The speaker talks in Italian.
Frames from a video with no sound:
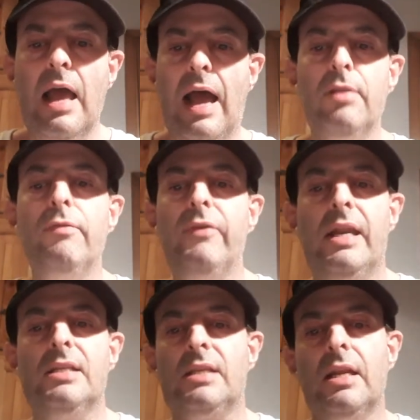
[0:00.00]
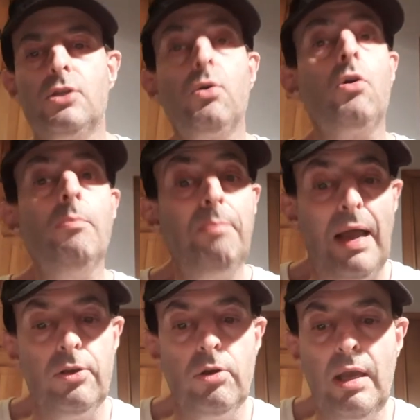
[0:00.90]
a differenza del suo
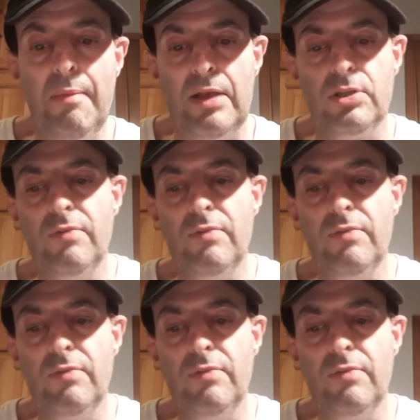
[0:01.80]
compagno che ha messo